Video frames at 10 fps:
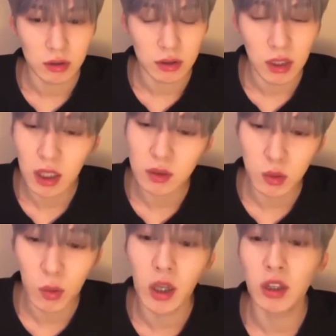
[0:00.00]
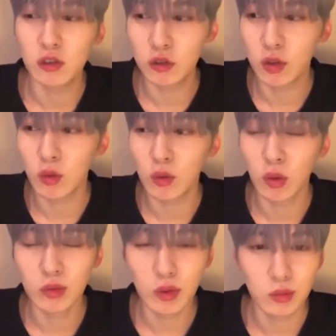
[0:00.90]
그냥 좋아해 주셔도
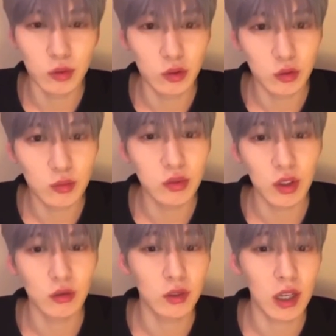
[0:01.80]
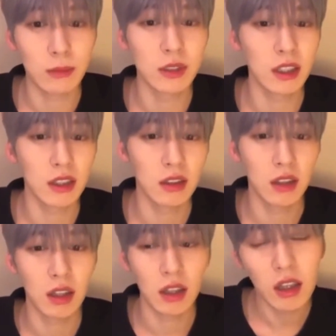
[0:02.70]
너무너무 충분하고
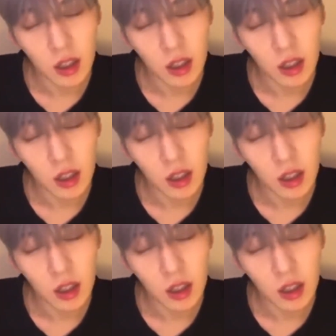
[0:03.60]
감사한데